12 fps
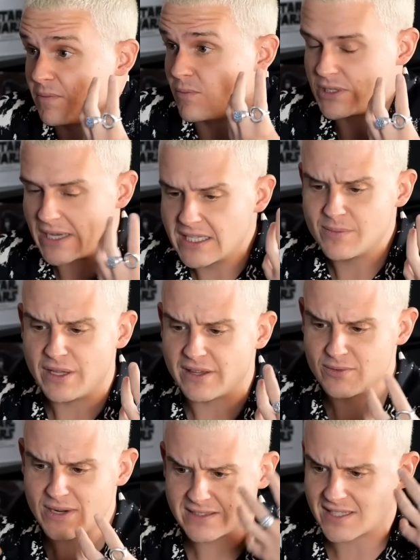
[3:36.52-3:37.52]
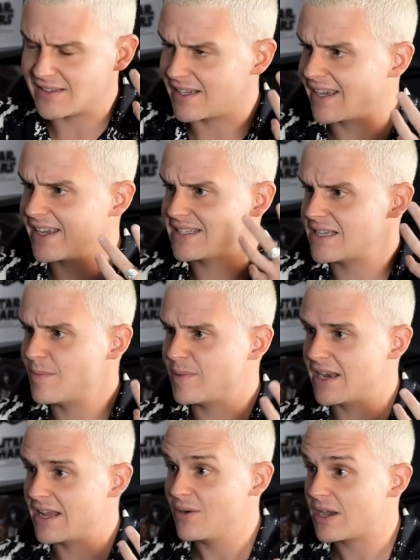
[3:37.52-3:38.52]
mucha gente me dice, era una estrategia, estaba
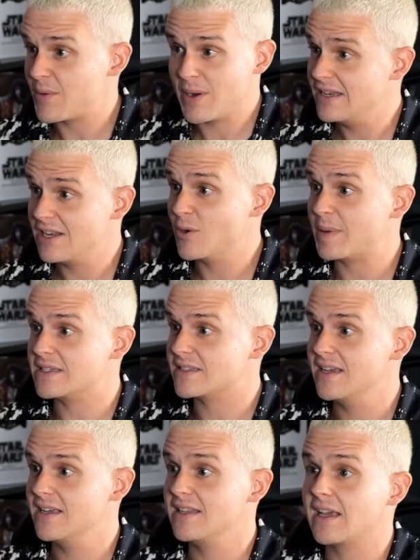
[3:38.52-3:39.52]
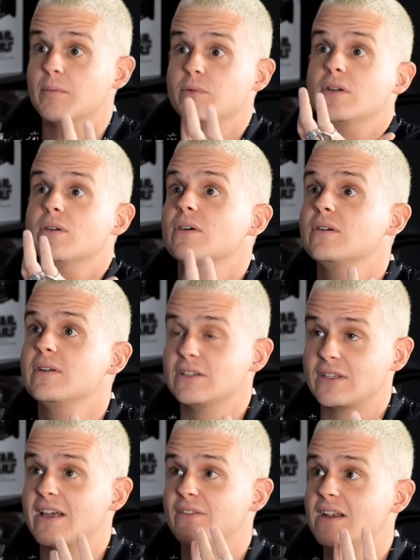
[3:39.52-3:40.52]
planeado, que va, ni lo pensé. Dije, pues tengo,
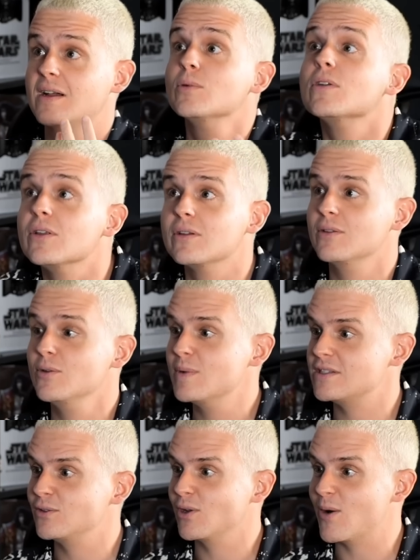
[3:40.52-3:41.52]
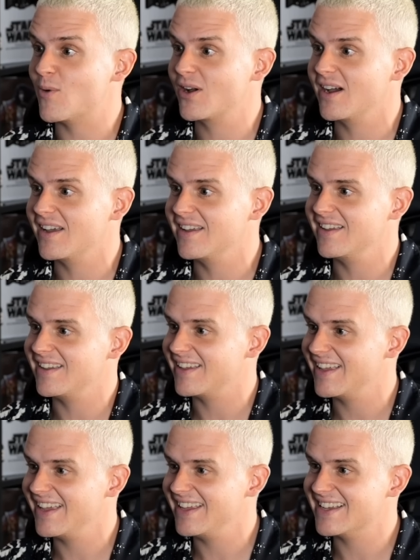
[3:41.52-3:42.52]
estaba cerca, pues le doy un besito en la boca.
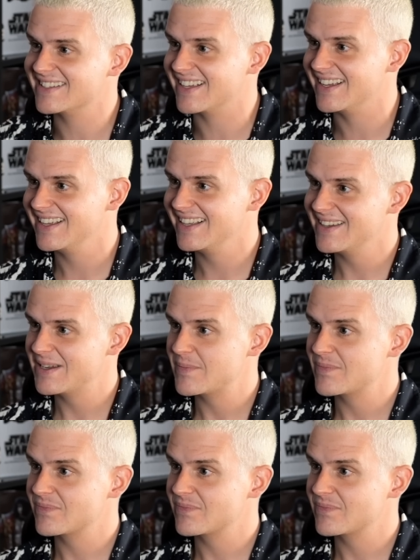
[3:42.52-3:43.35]
Y, o sea, le, llegaste a